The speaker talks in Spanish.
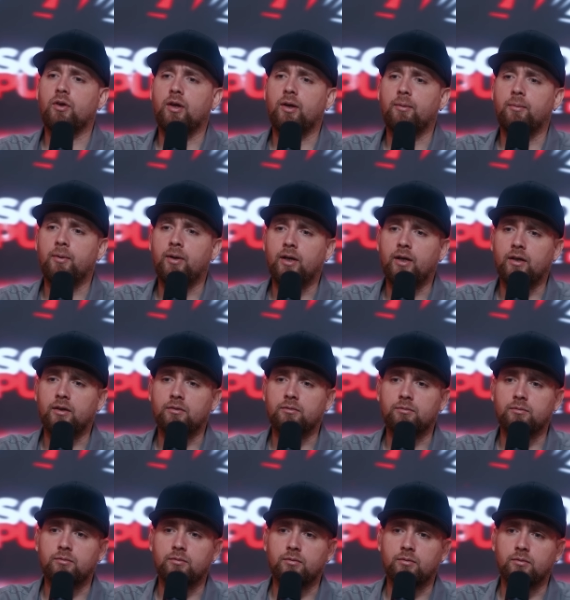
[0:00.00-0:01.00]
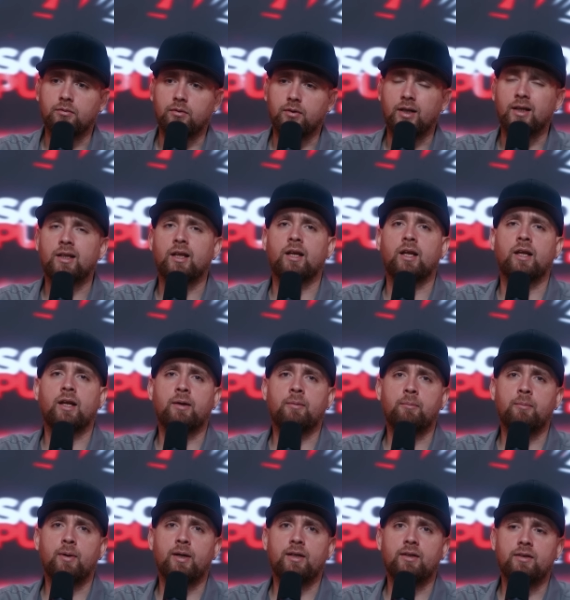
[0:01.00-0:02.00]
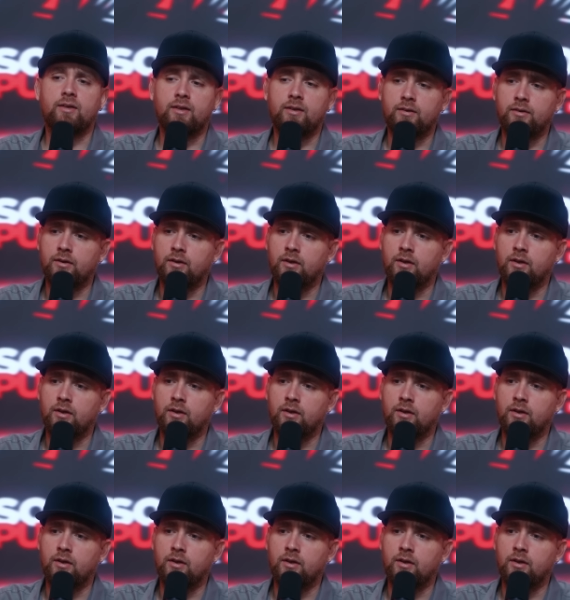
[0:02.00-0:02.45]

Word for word: debe de tener en mente